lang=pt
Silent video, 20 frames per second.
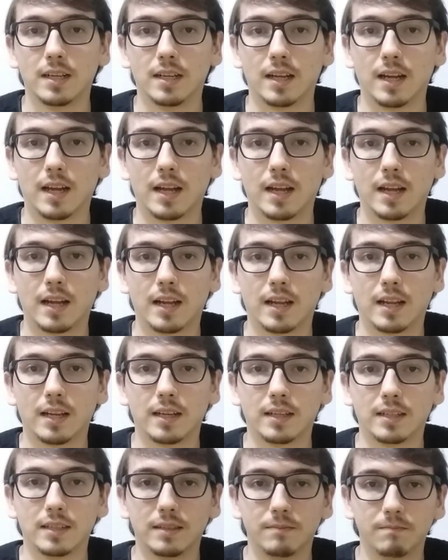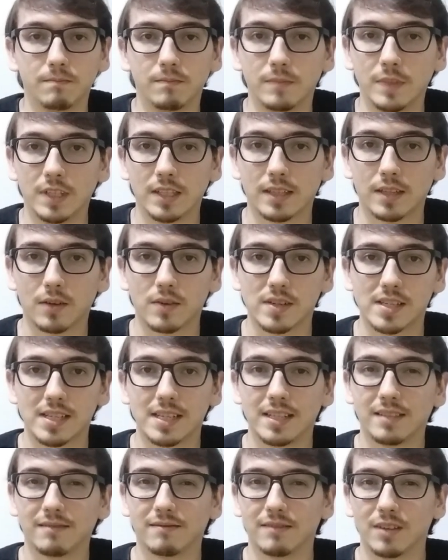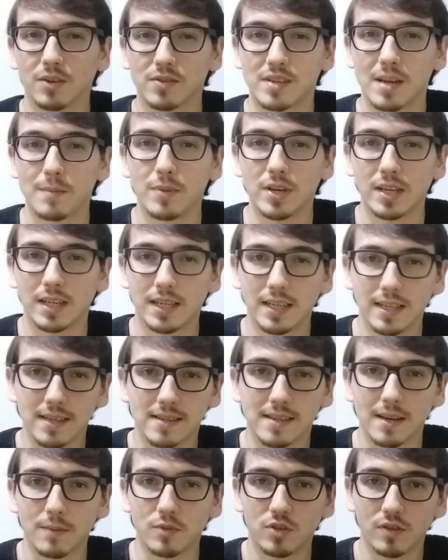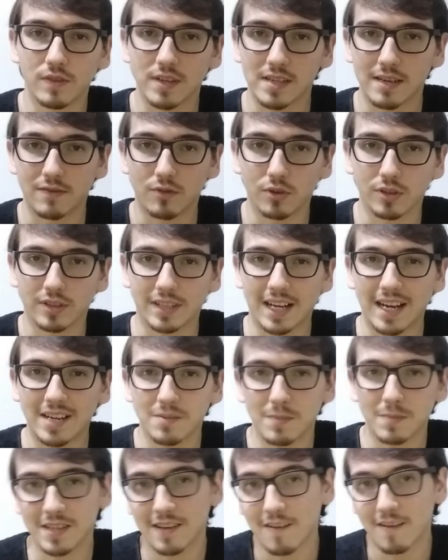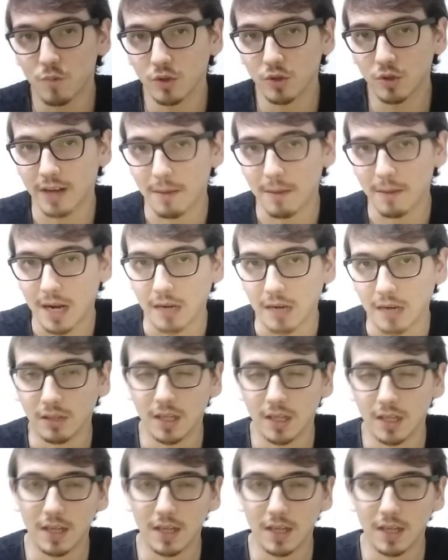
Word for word: É, e, então, assim, eu sempre quis, sempre tive essa vontade, mas dava muito trabalho.